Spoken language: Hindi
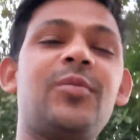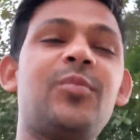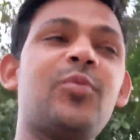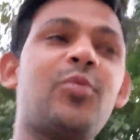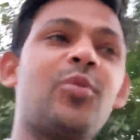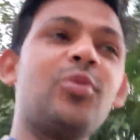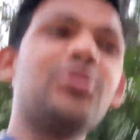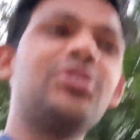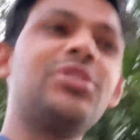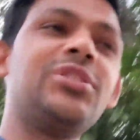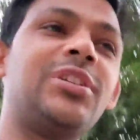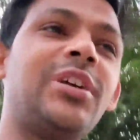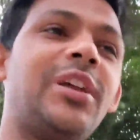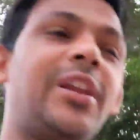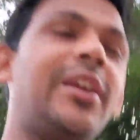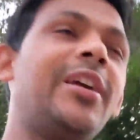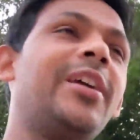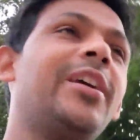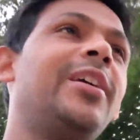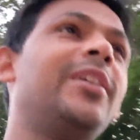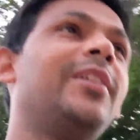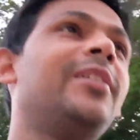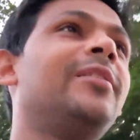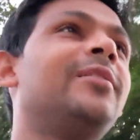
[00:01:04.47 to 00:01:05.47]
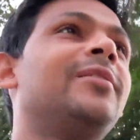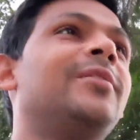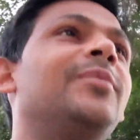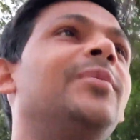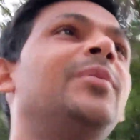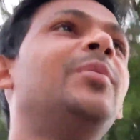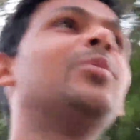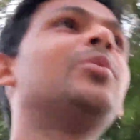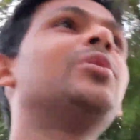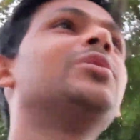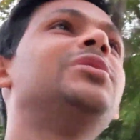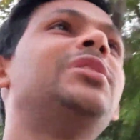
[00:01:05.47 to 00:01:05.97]
तो हम कोशिश करेंगे
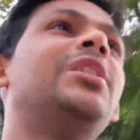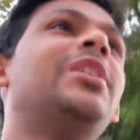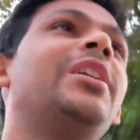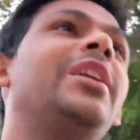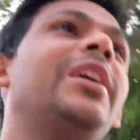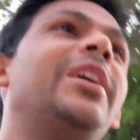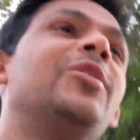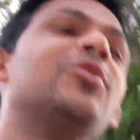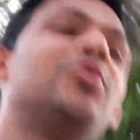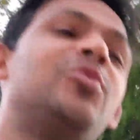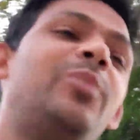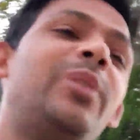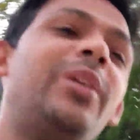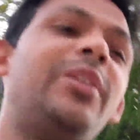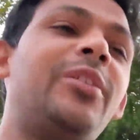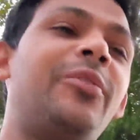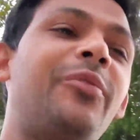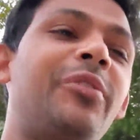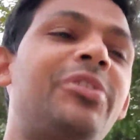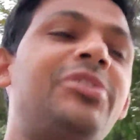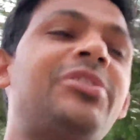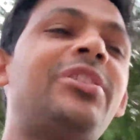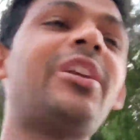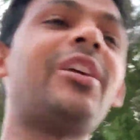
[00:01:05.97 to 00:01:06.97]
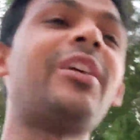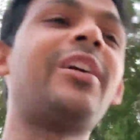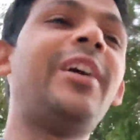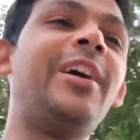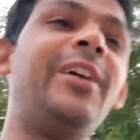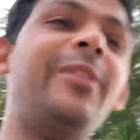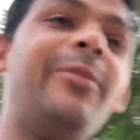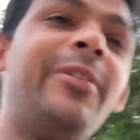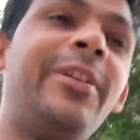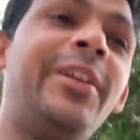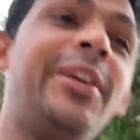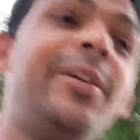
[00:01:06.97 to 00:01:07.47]
कमेंट पर तो जाने लेकिन उसमें एक ट्विस्ट रखा
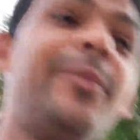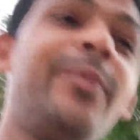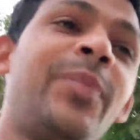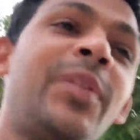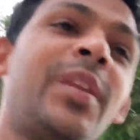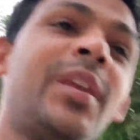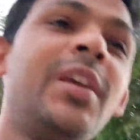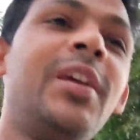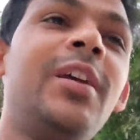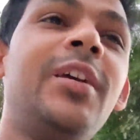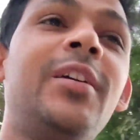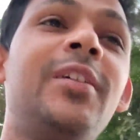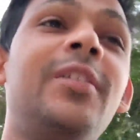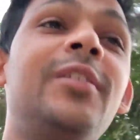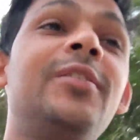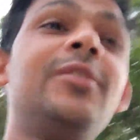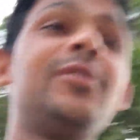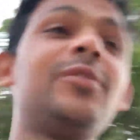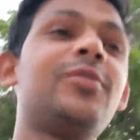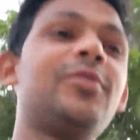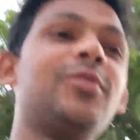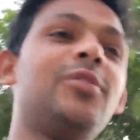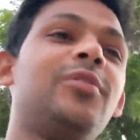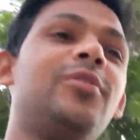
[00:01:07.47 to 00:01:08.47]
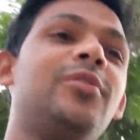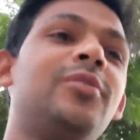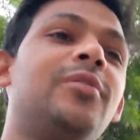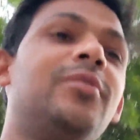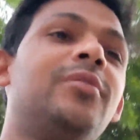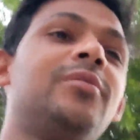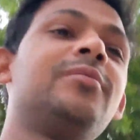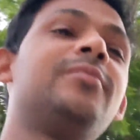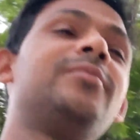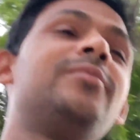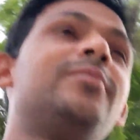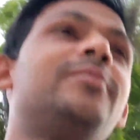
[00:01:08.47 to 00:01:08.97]
है हमने तो
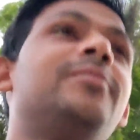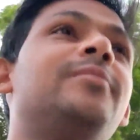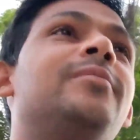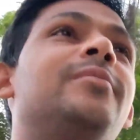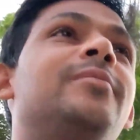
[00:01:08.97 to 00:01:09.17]
आगे